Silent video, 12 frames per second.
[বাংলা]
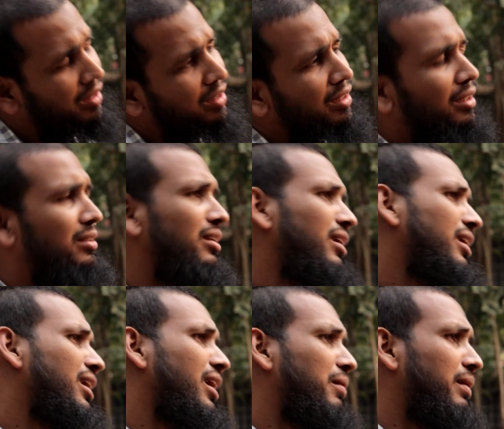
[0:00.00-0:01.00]
এছাড়া
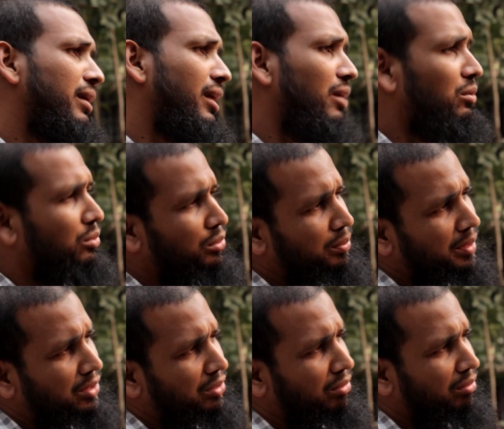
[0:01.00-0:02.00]
আমার আর কোনো
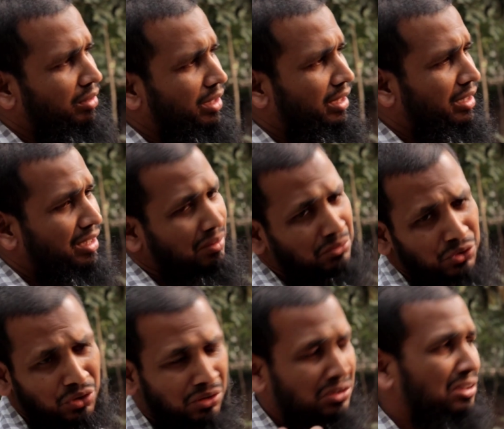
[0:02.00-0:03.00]
উপায় ছিল না
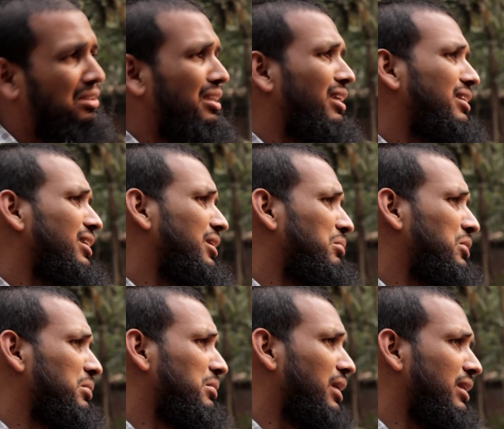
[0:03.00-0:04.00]
আমার সংসার
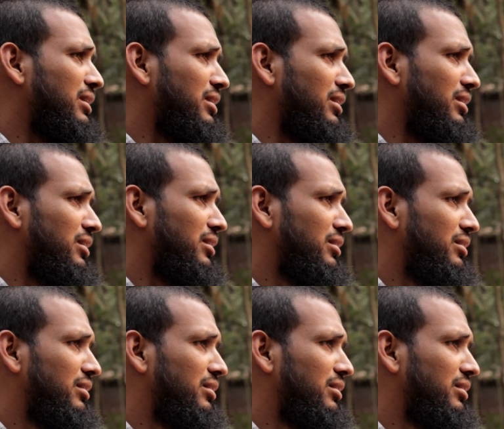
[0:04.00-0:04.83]
চালাতে হিমশিম খাচ্ছি